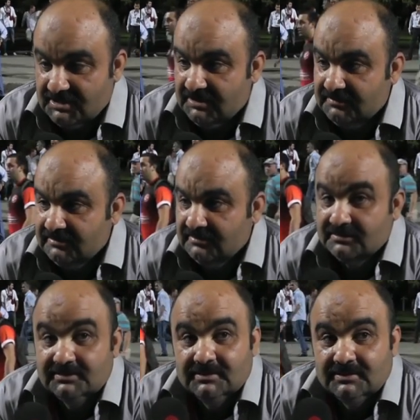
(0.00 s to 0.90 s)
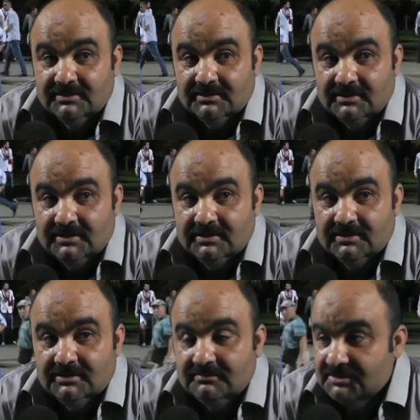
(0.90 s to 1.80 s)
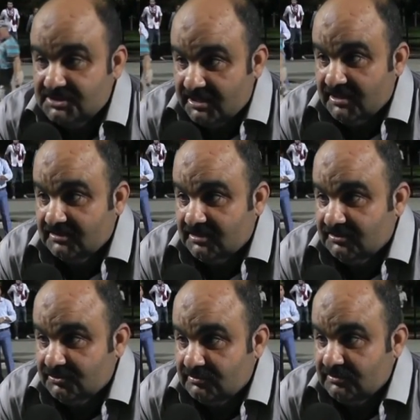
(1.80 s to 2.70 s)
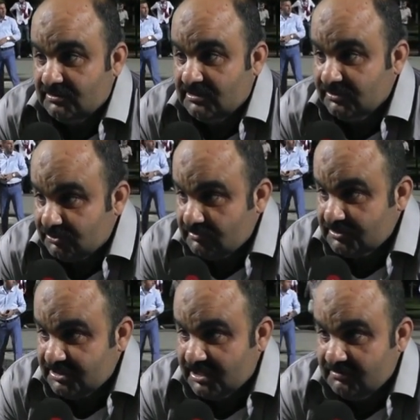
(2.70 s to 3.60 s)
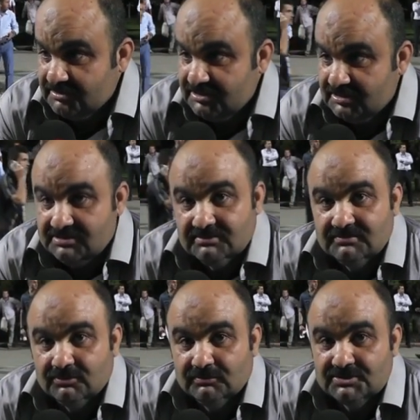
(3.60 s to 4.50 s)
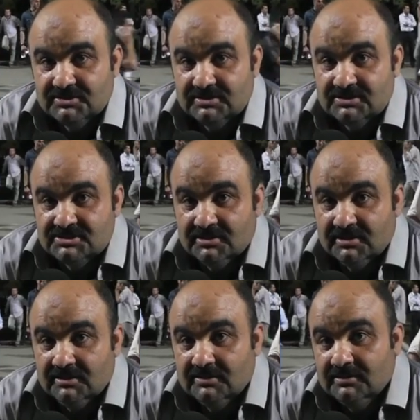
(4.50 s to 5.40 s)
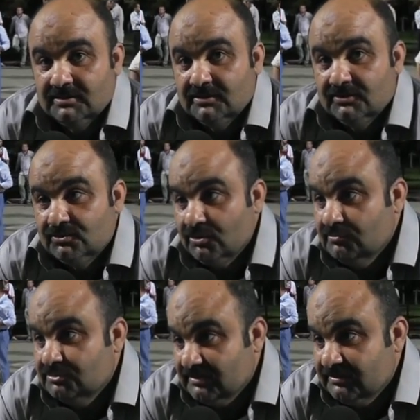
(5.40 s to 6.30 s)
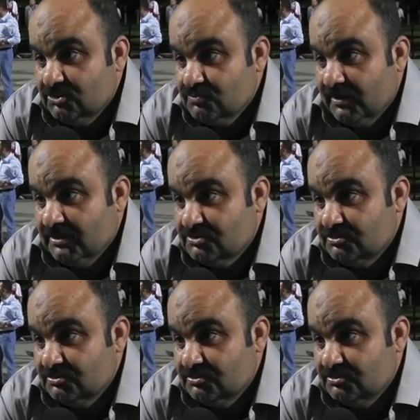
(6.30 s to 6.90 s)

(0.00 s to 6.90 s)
Ziya Yaman e, maça geldik. Altınoda, Altınoda maçına gelmiştik. Şimdi de Bolu maçındayız inşallah. Gönlümüz tabii ki 3 puan